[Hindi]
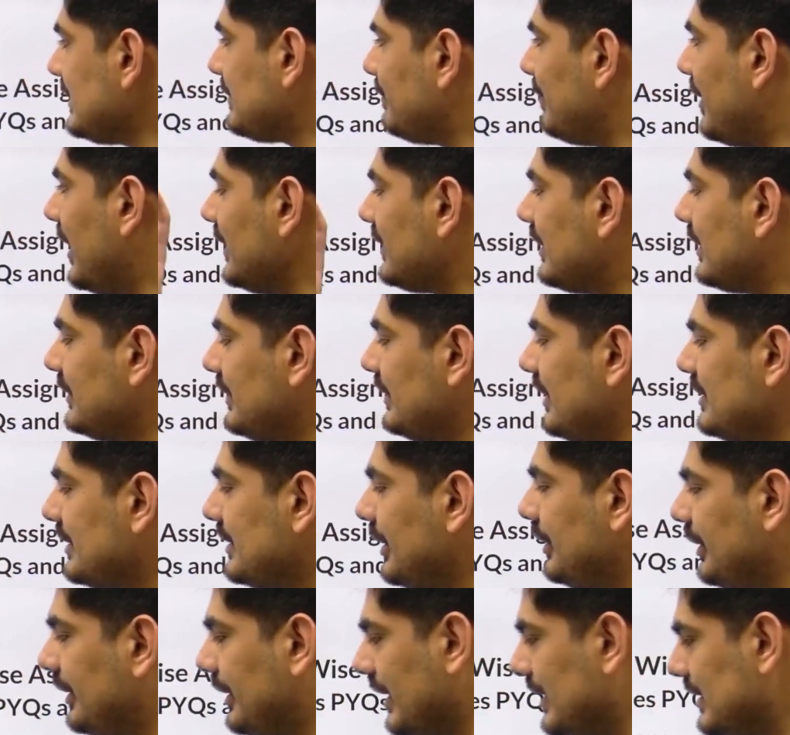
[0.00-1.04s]
बात करते हैं इसकी
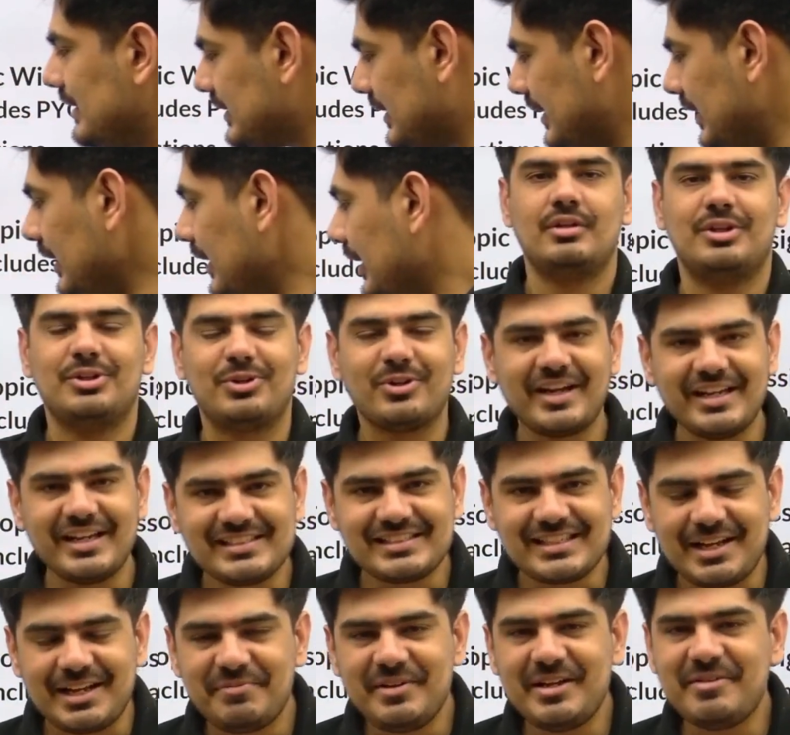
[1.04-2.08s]
डिटेल्स की तो गैस
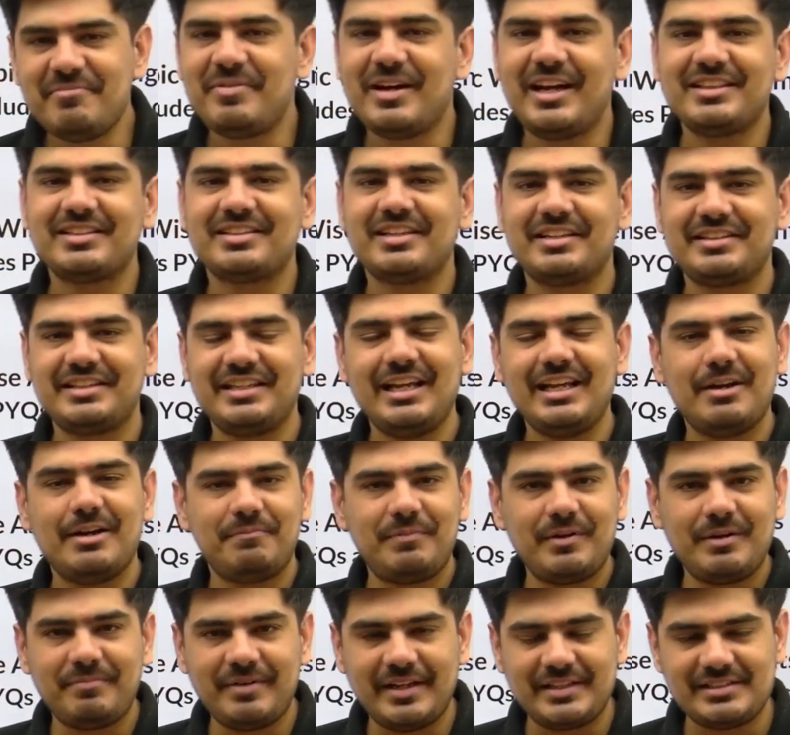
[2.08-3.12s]
अभी हम बात करते हैं यहाँ पर
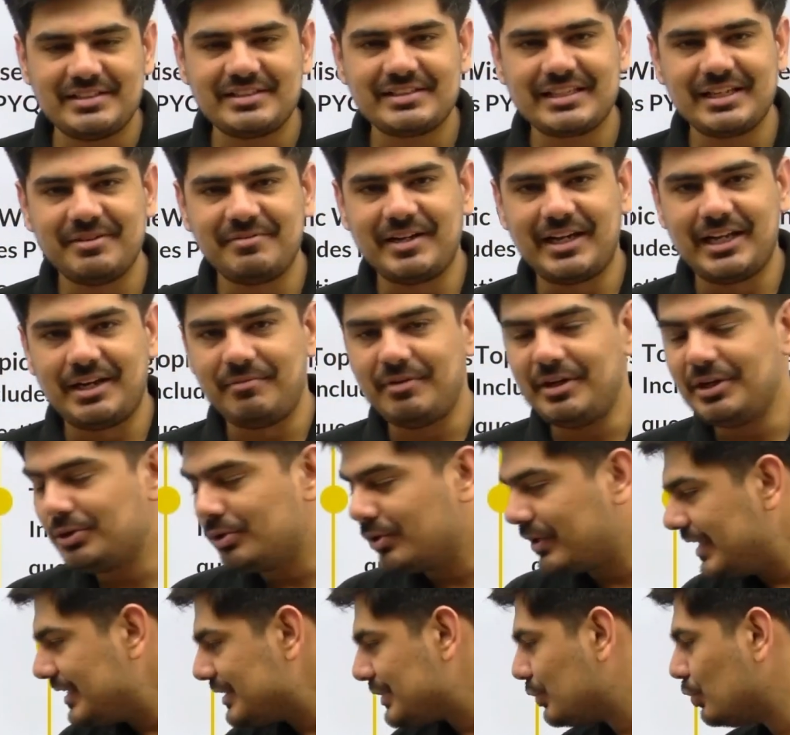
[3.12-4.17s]
बैचेस के बारे में तो
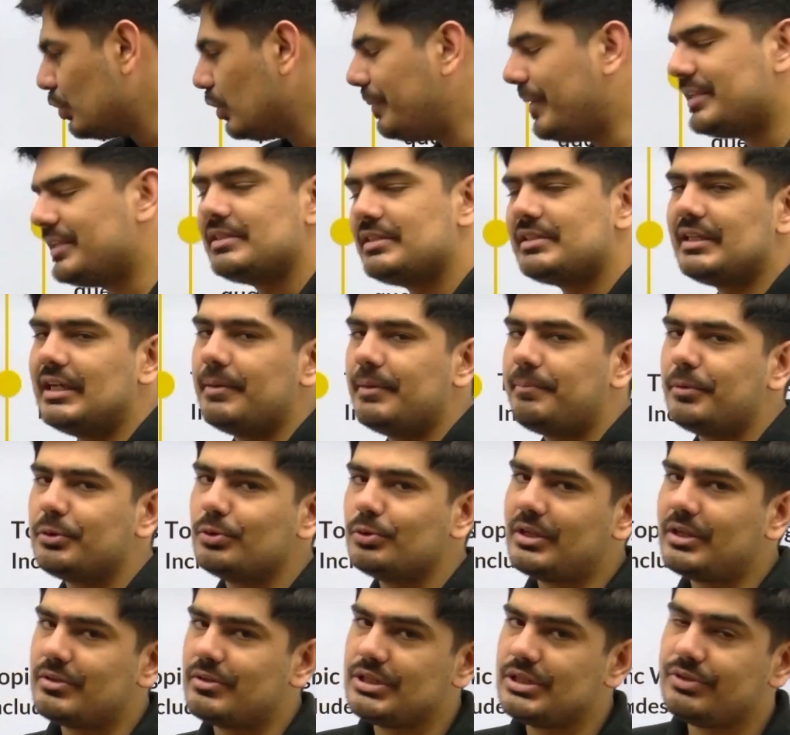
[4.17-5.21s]
गैस दो बैचेस हैं यहाँ पर
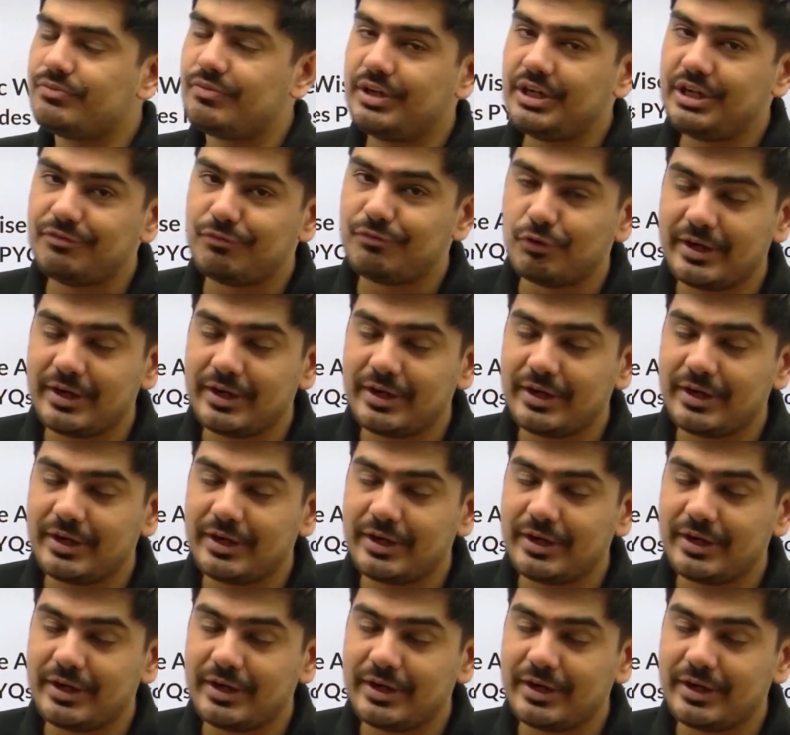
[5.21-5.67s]
2024